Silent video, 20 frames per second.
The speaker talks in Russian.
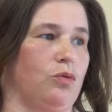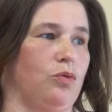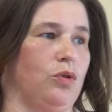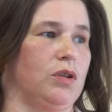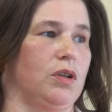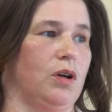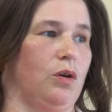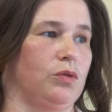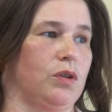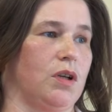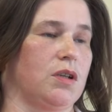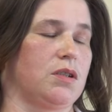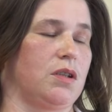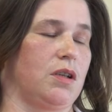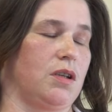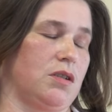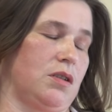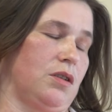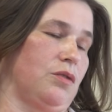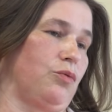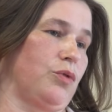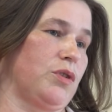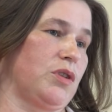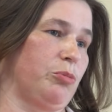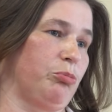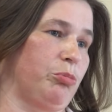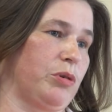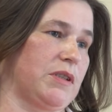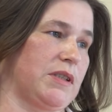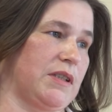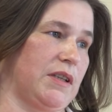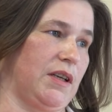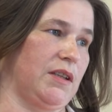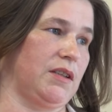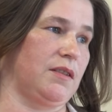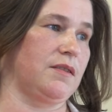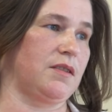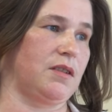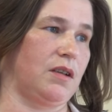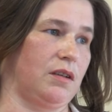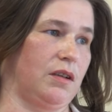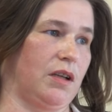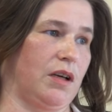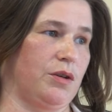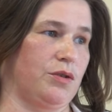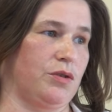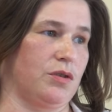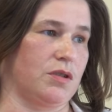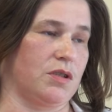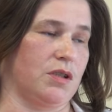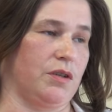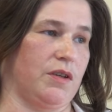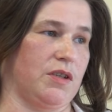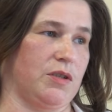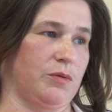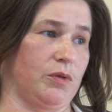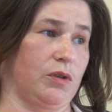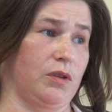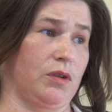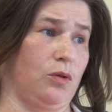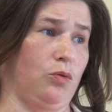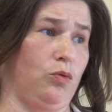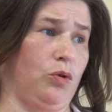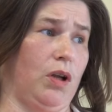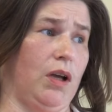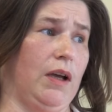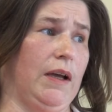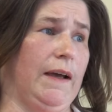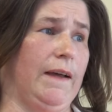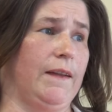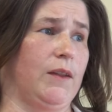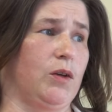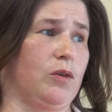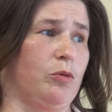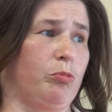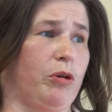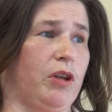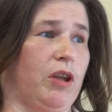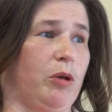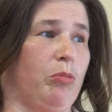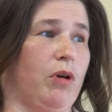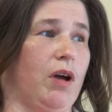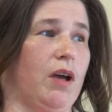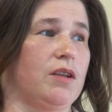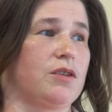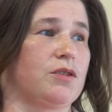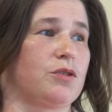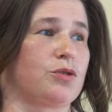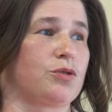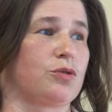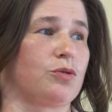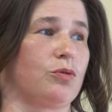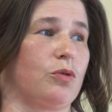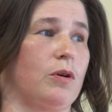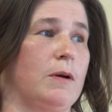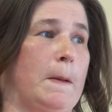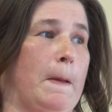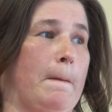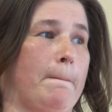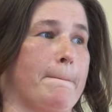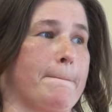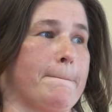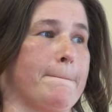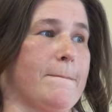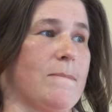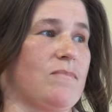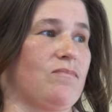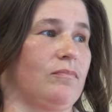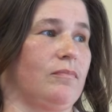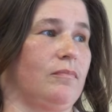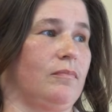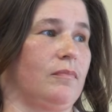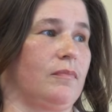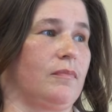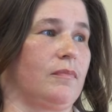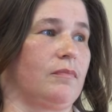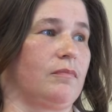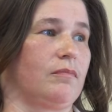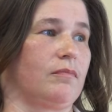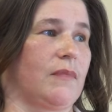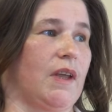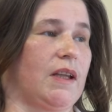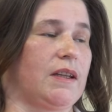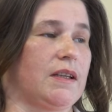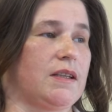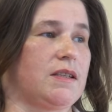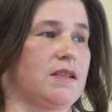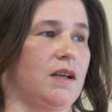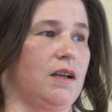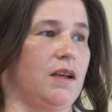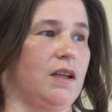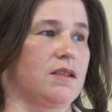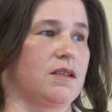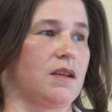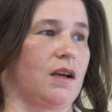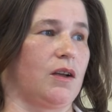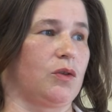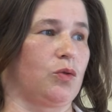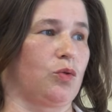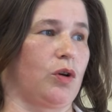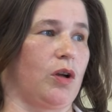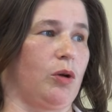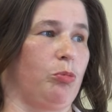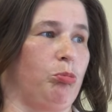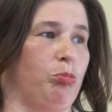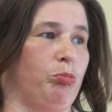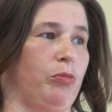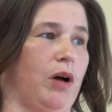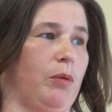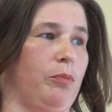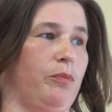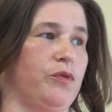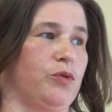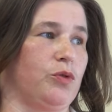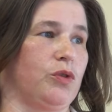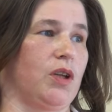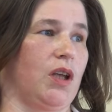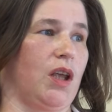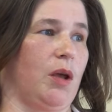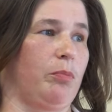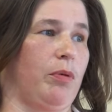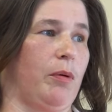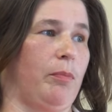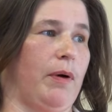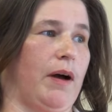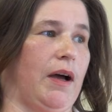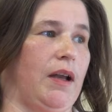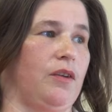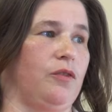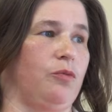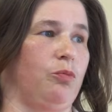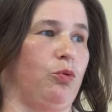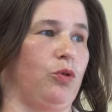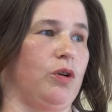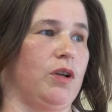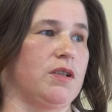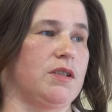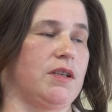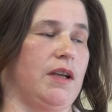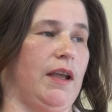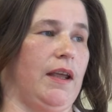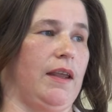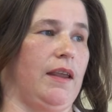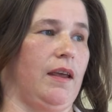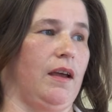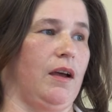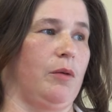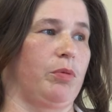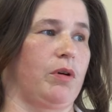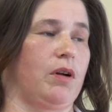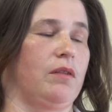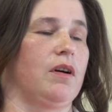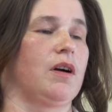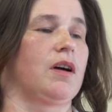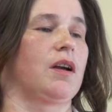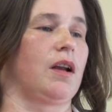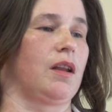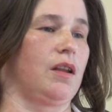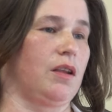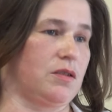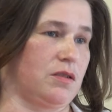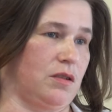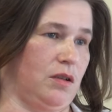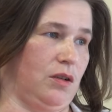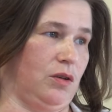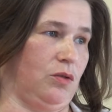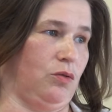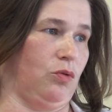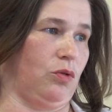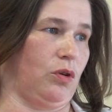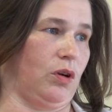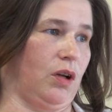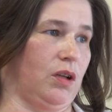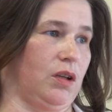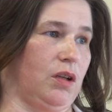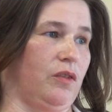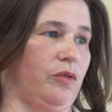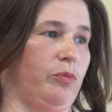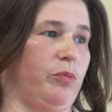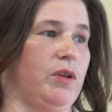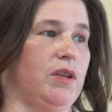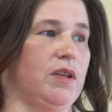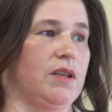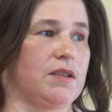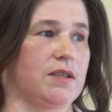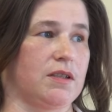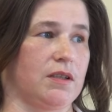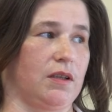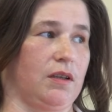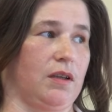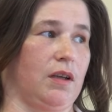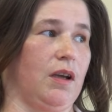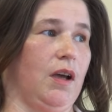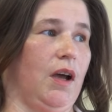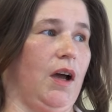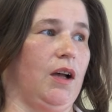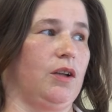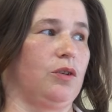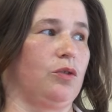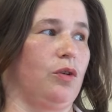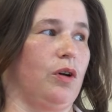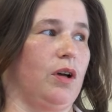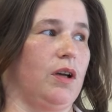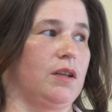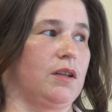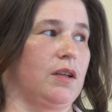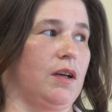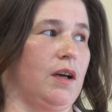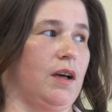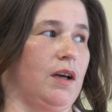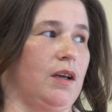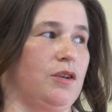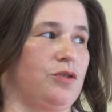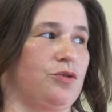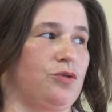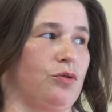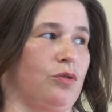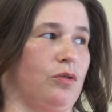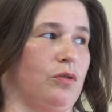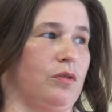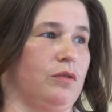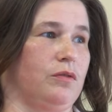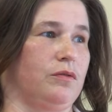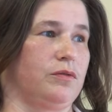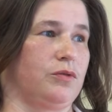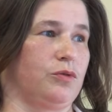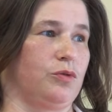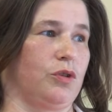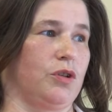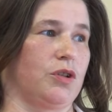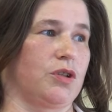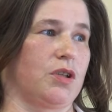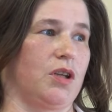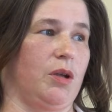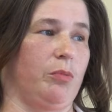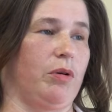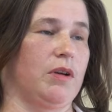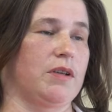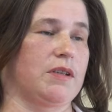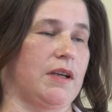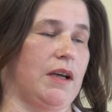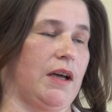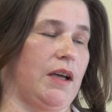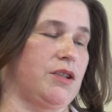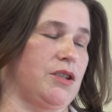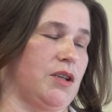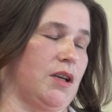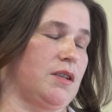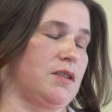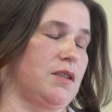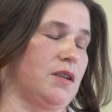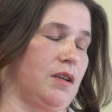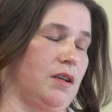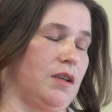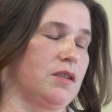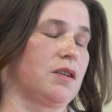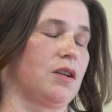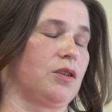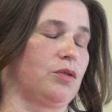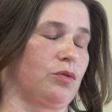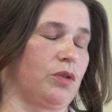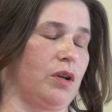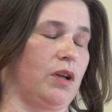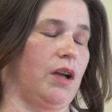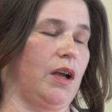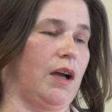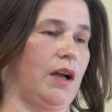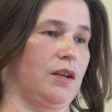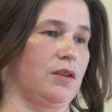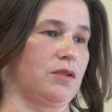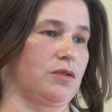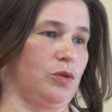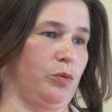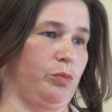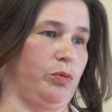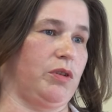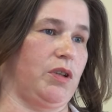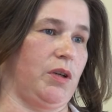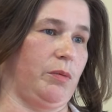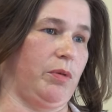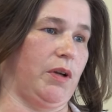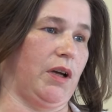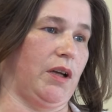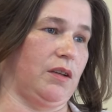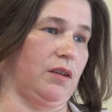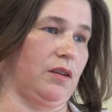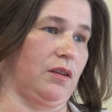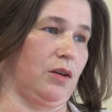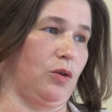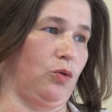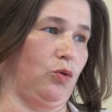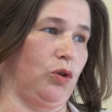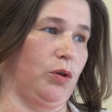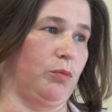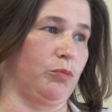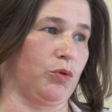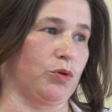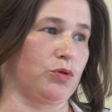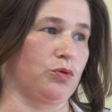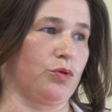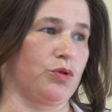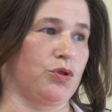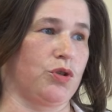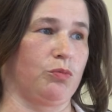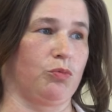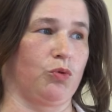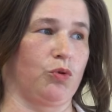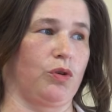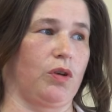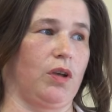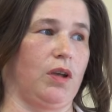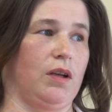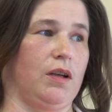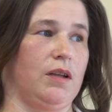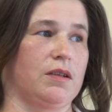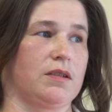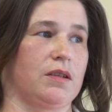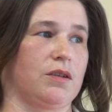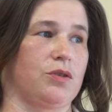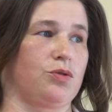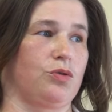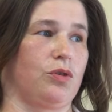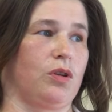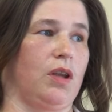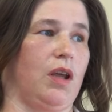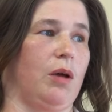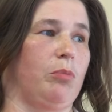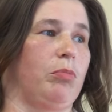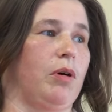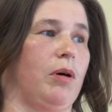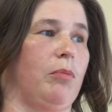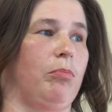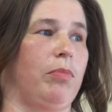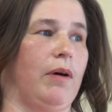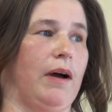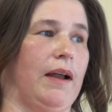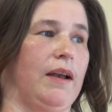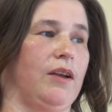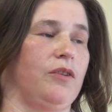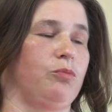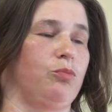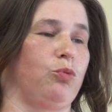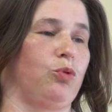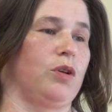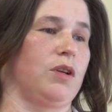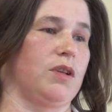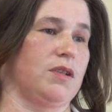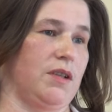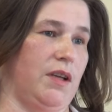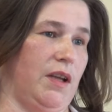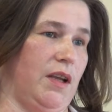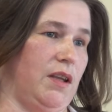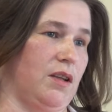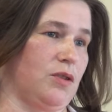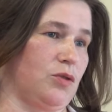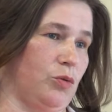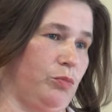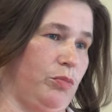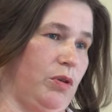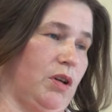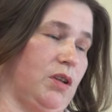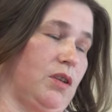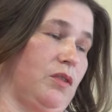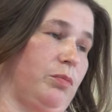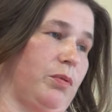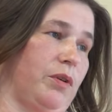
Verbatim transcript: года у нас 308 пациентов, страдающих зависимостью от алкоголя. Но вы понимаете, что это те лица, которые а, все-таки попали в поле зрения правоохранительных органов, медицины, но это это еще всего лишь небольшая часть тех лиц, которые реально злоупотребляют алкоголем. То есть очень многие лица еще не попали в поле зрения субъектов